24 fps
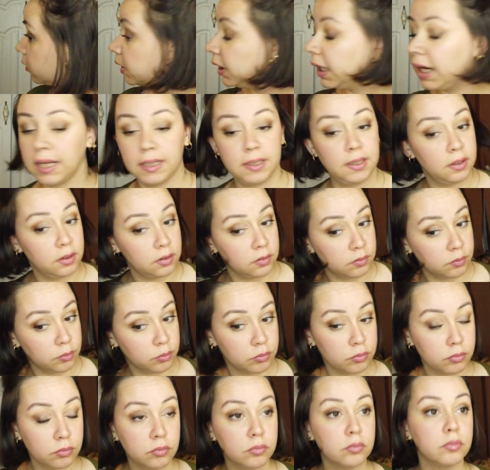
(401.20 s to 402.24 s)
Yani
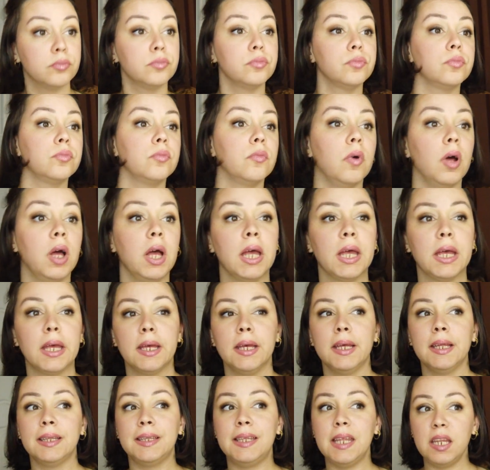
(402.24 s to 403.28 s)

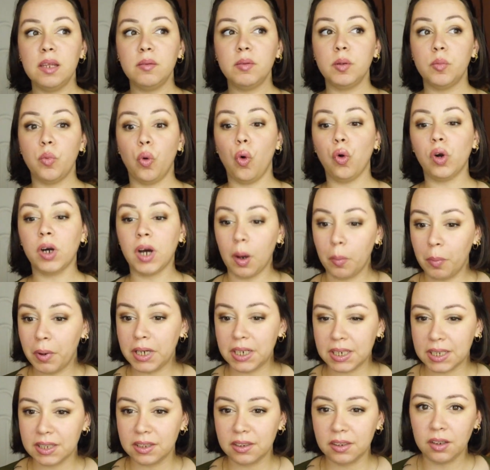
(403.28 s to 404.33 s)
Dediğim gibi o
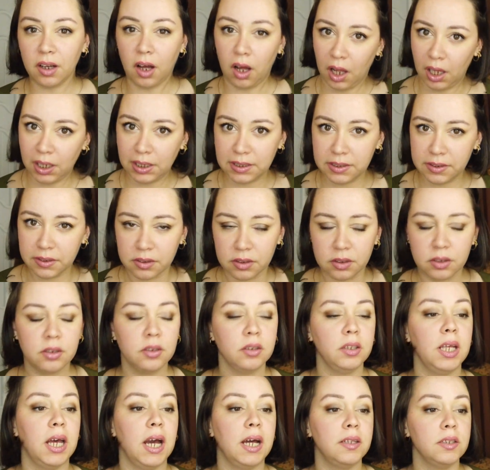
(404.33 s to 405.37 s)
kabarıklığı aldı.
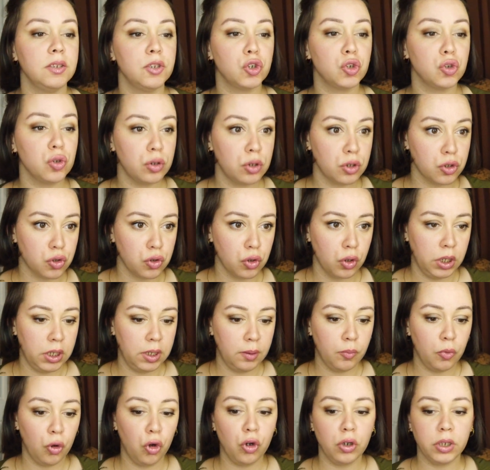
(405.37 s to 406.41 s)
Yani şöyle
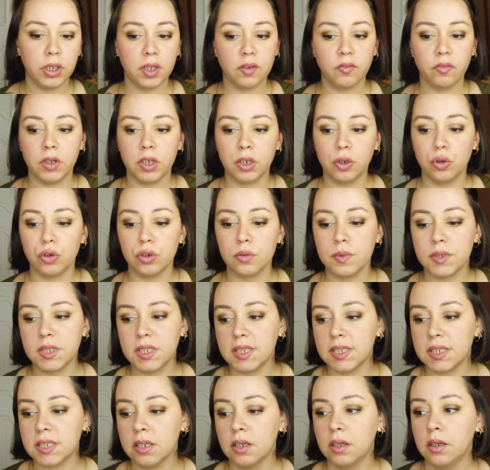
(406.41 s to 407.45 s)
söyleyeyim. Örnek veriyorum
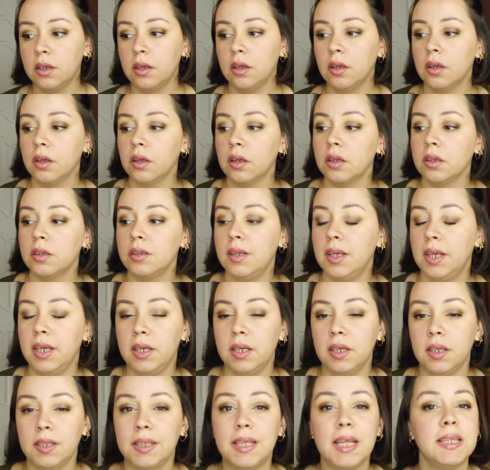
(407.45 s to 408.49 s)
siz e,
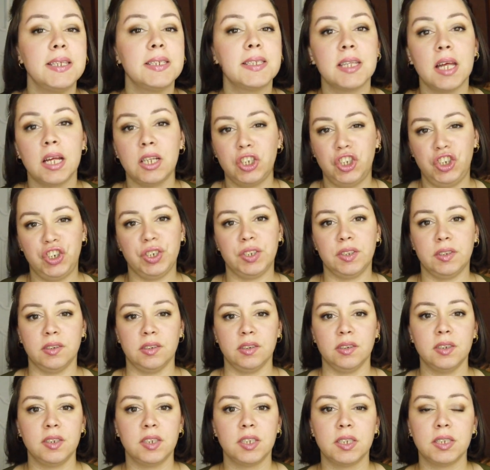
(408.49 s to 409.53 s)
denizden
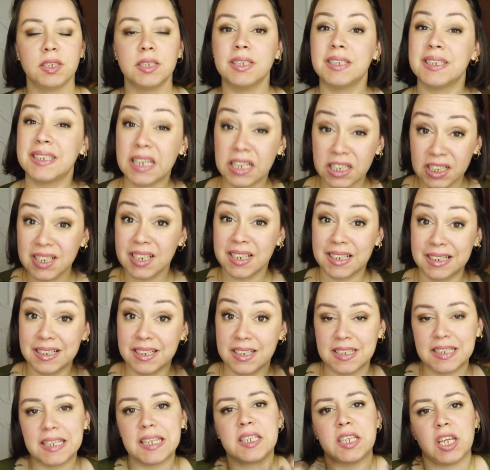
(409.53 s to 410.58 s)
çıktınız.
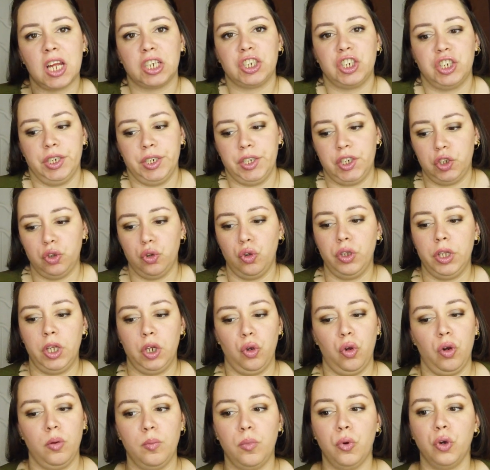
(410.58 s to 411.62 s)
kısa saçlar için
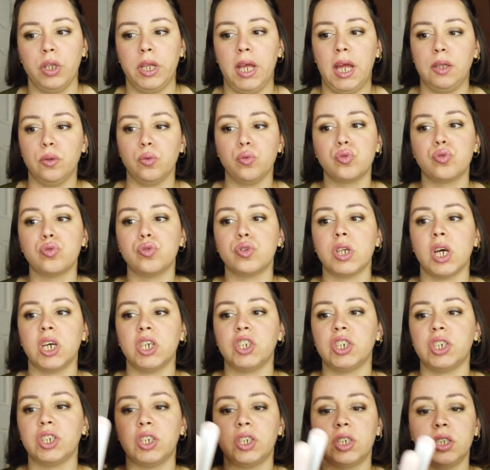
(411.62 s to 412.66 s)
öneriyorum böyle. Yani uzun
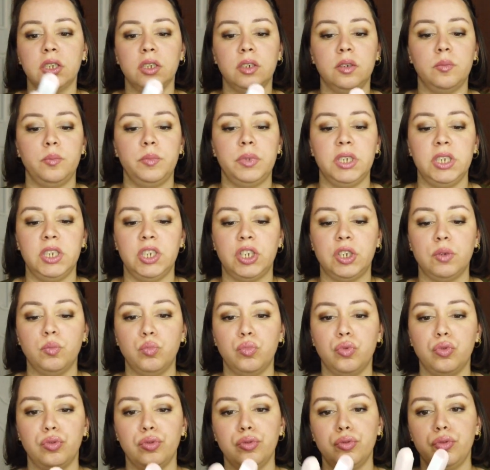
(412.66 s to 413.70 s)
saçlı biri
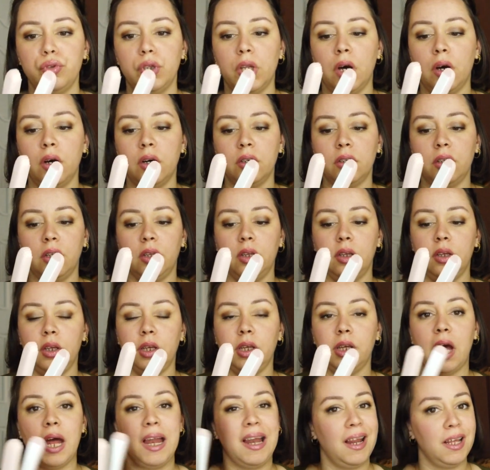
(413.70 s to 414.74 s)
için buna
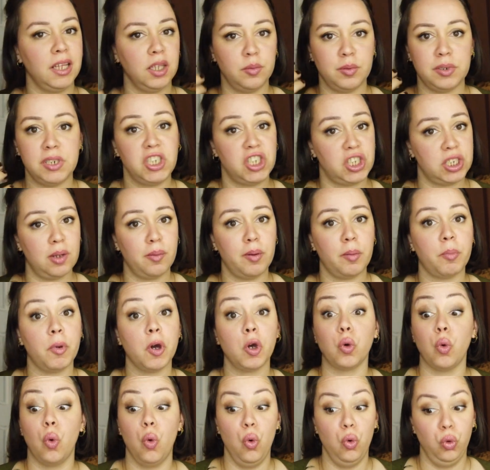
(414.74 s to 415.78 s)
e, herhangi bir işlem
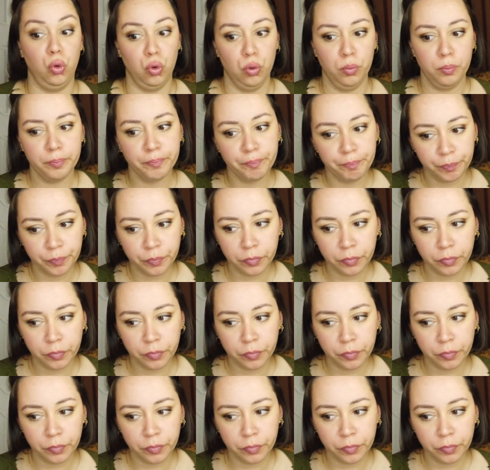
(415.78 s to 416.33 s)
yapmak ölüm.